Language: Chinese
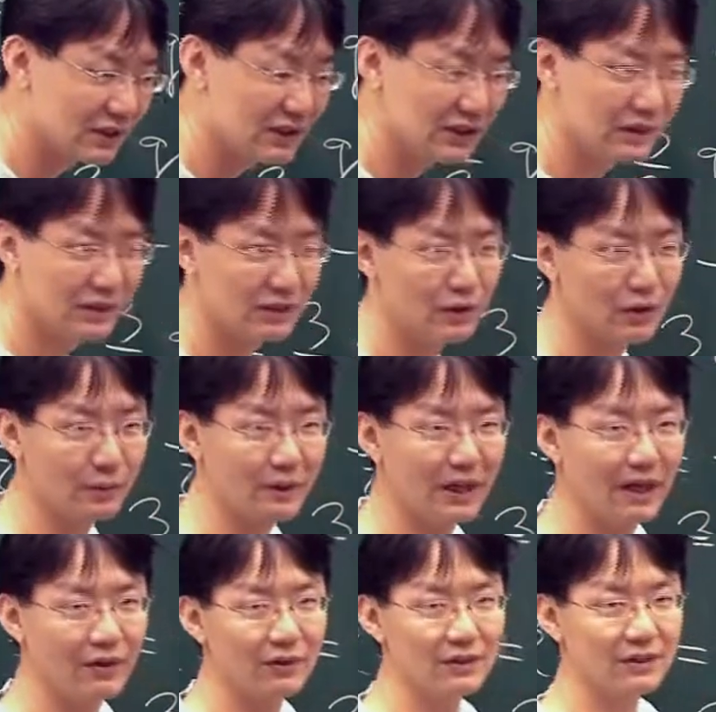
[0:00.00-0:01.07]
极极坐
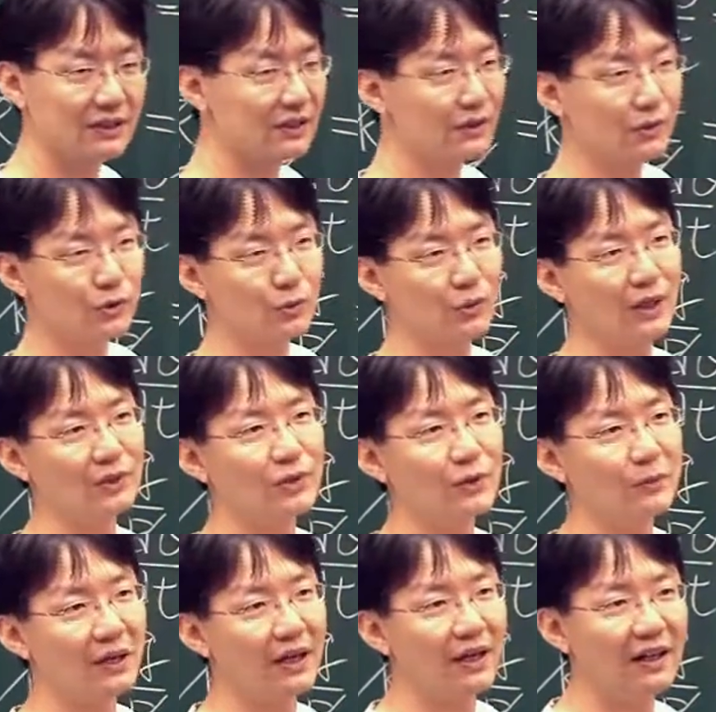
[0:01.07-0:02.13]
标，或者这就柱状
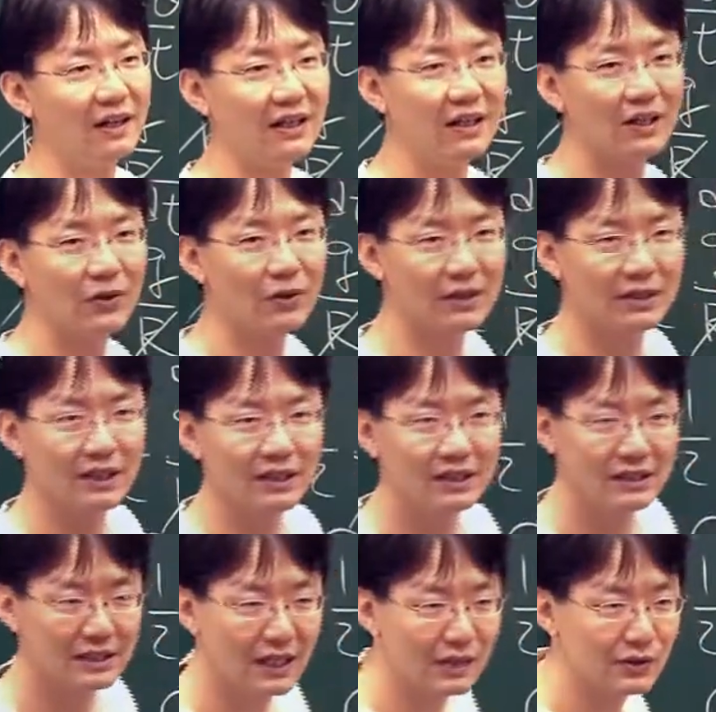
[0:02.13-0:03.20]
坐标，或者
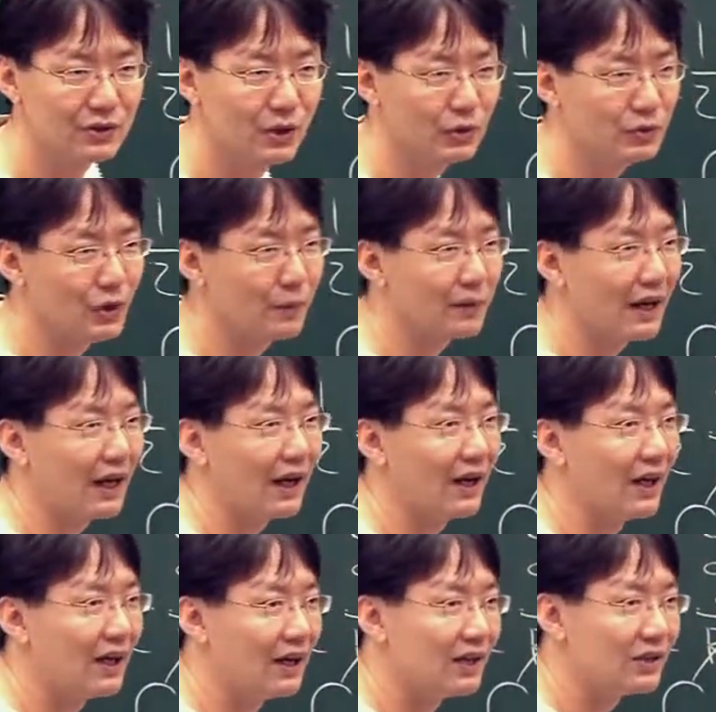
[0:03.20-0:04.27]
进到球坐标
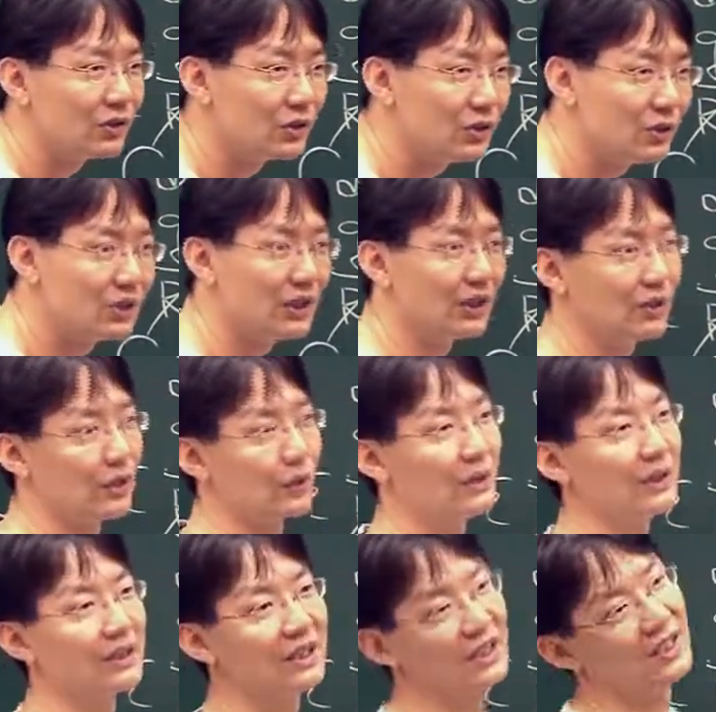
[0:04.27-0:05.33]
去解决
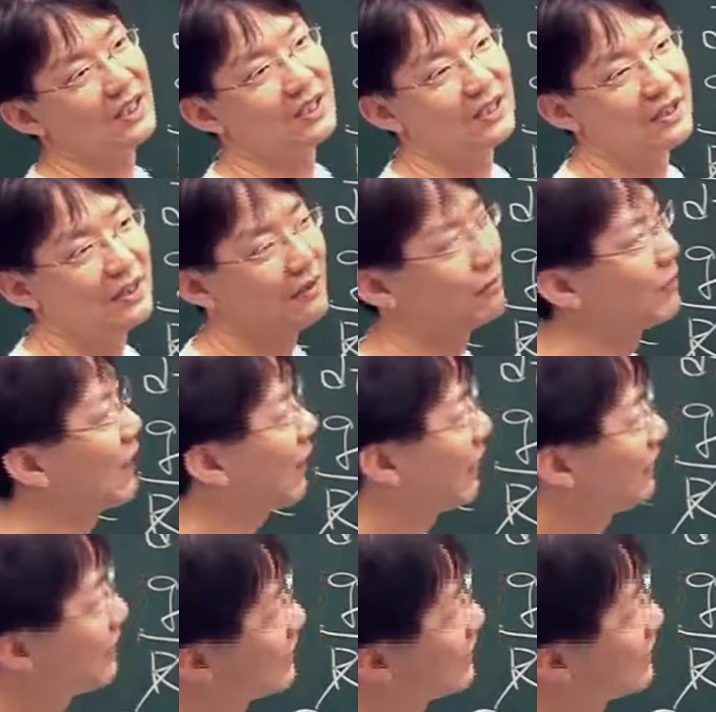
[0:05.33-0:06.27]
问题，不然的话